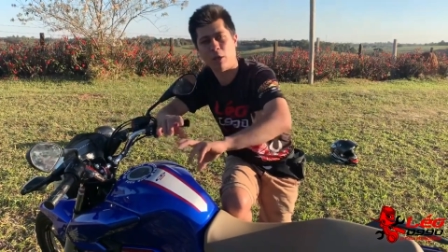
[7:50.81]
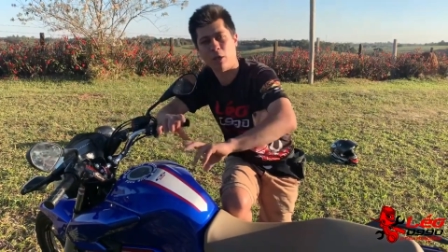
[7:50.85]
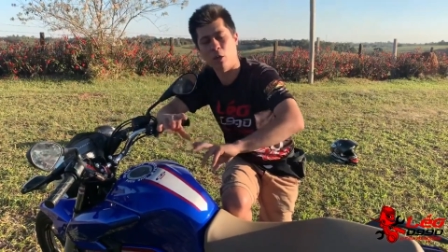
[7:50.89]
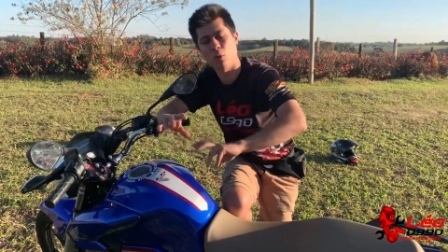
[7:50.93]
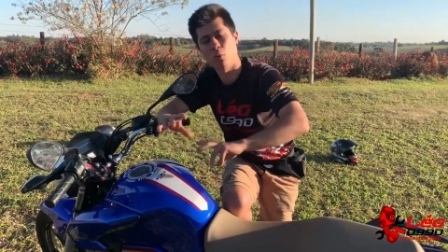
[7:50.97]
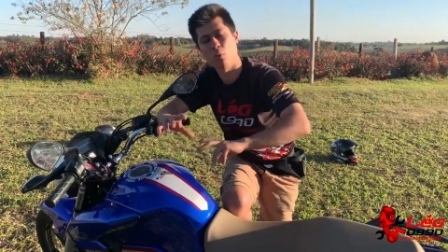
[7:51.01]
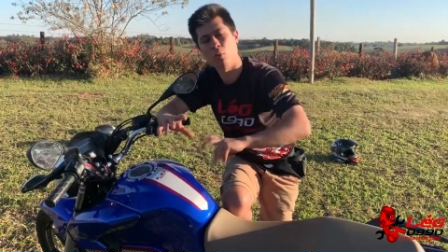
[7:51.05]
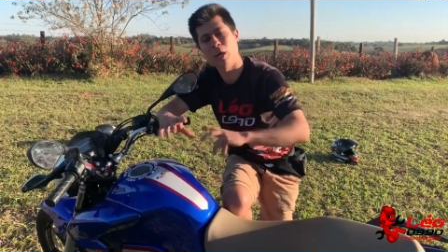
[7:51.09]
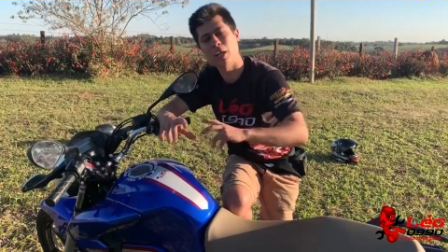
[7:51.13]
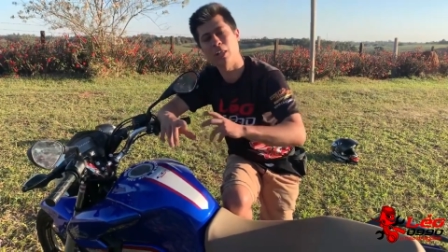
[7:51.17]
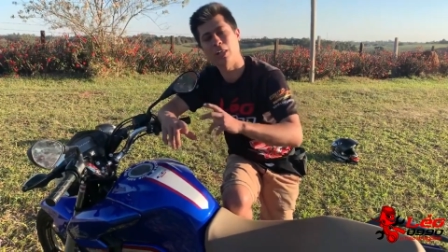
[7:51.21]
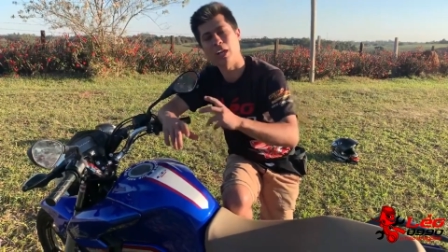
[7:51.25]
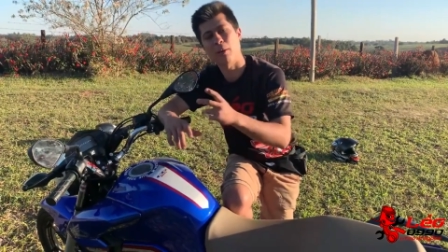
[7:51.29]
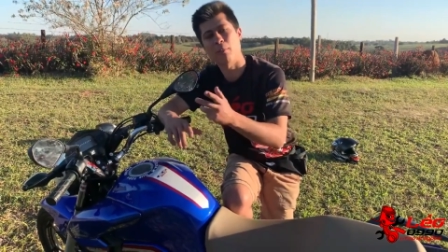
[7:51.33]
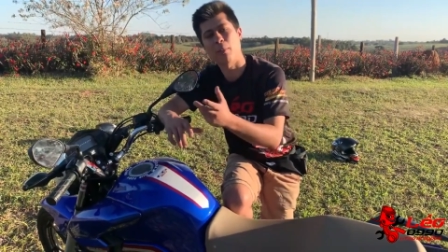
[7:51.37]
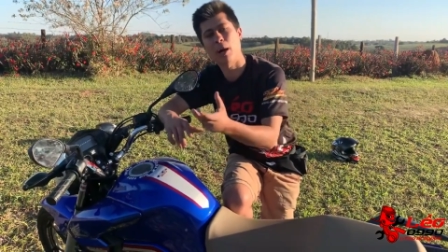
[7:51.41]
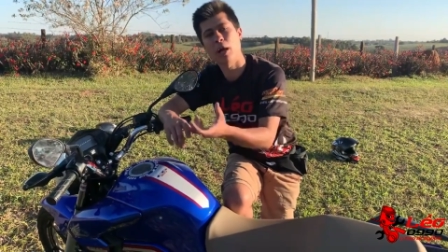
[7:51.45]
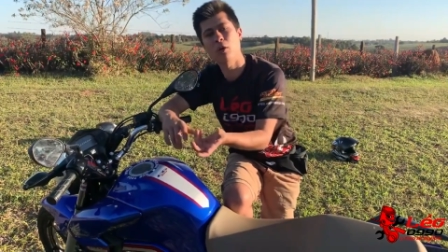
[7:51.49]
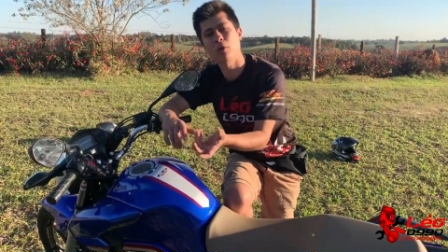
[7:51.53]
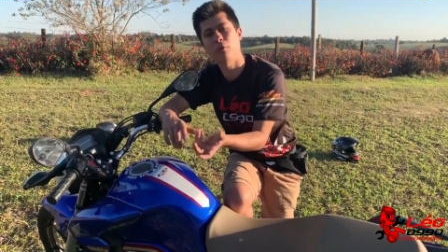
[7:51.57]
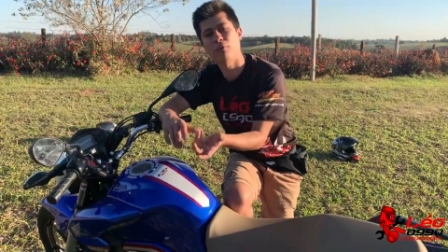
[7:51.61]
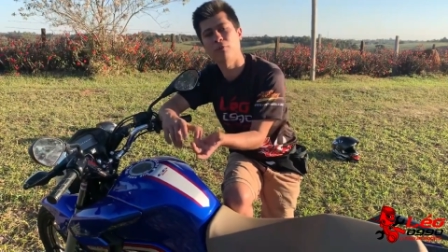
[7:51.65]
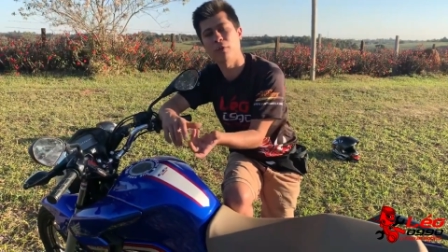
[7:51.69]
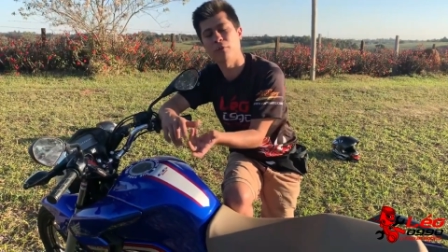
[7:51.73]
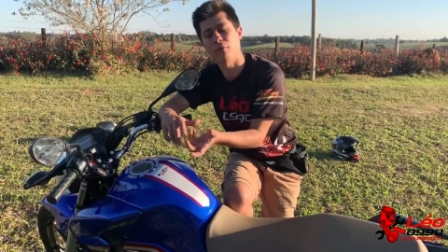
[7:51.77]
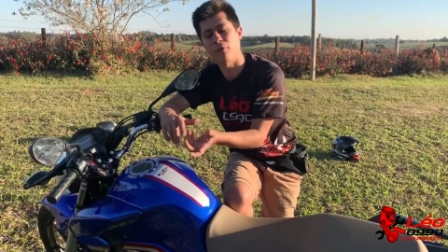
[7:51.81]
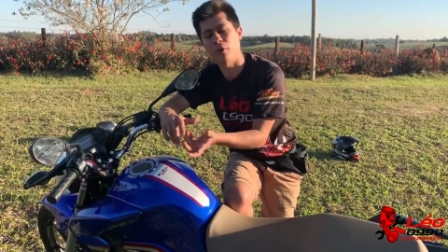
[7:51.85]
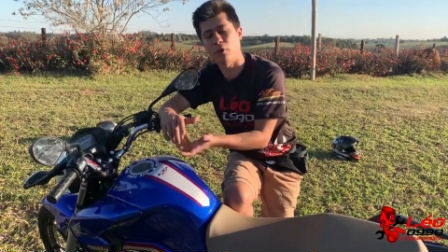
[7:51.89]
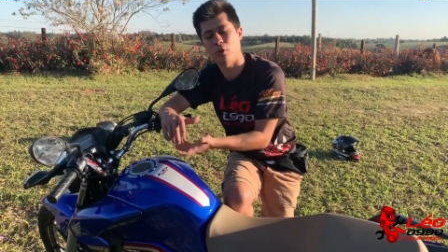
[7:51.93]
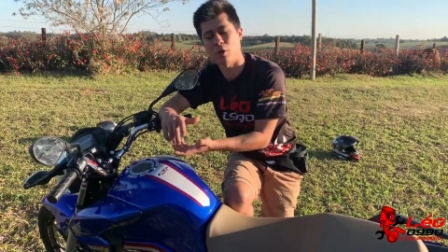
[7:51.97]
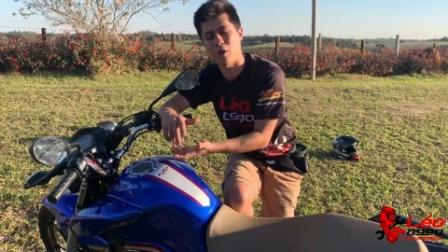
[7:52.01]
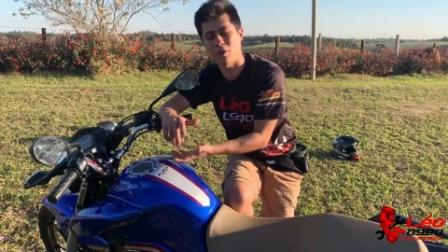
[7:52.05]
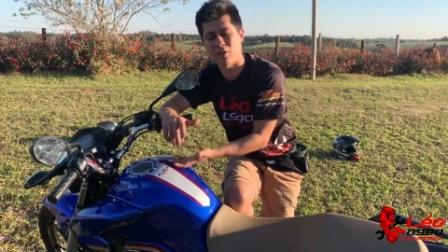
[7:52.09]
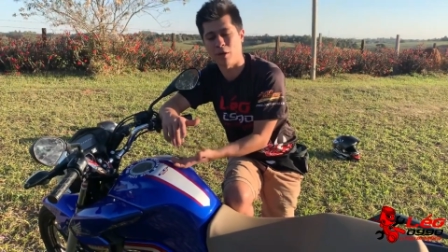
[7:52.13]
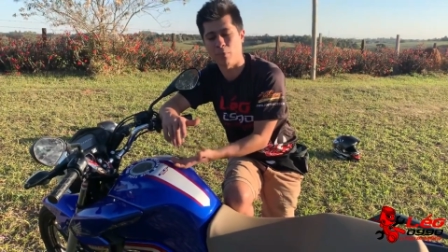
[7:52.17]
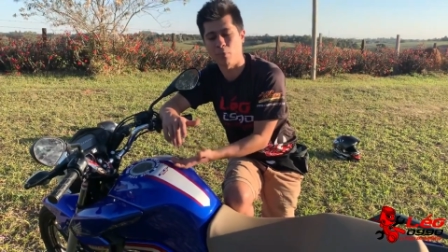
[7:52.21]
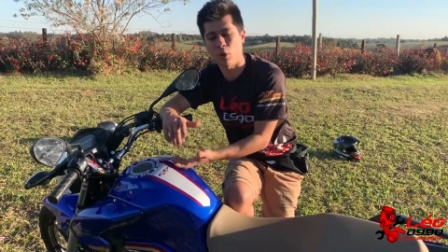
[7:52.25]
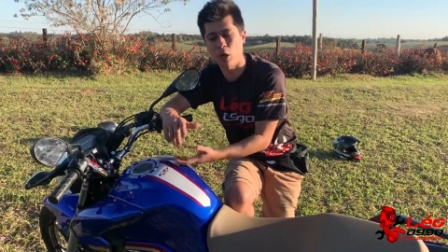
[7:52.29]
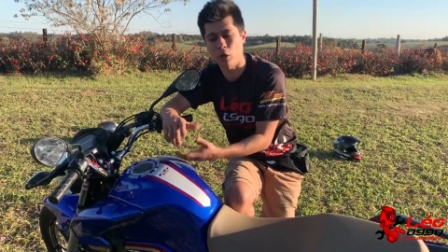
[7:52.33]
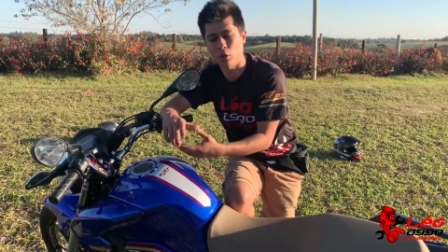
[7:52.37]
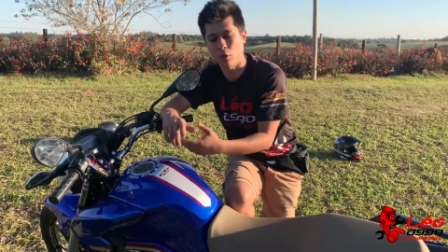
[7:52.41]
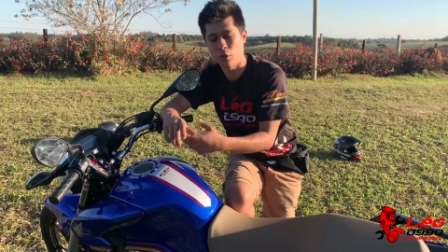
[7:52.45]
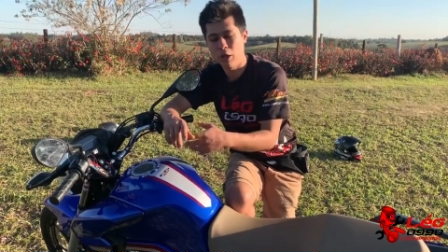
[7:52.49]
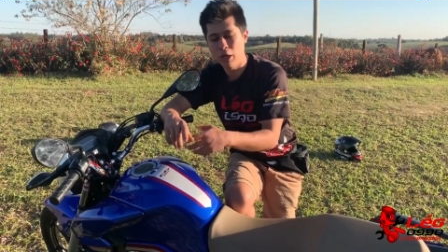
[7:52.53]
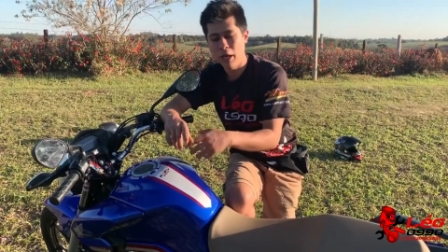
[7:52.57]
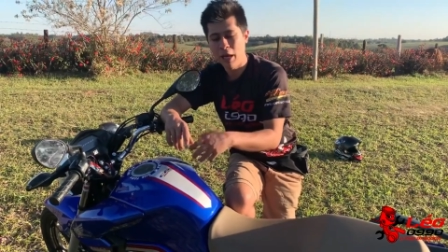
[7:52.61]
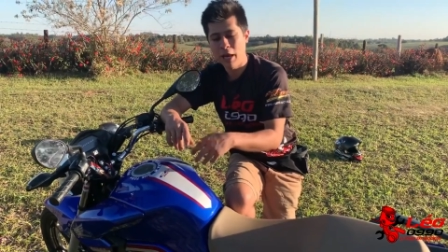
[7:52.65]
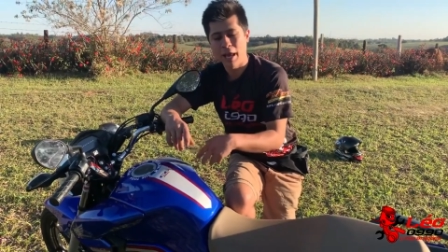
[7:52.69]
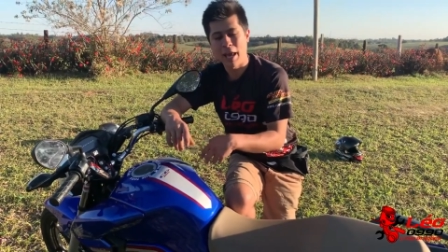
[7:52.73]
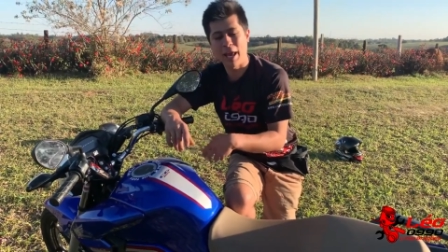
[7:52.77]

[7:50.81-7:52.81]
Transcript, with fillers: Então, o retrabalho que foi feito nessa moto,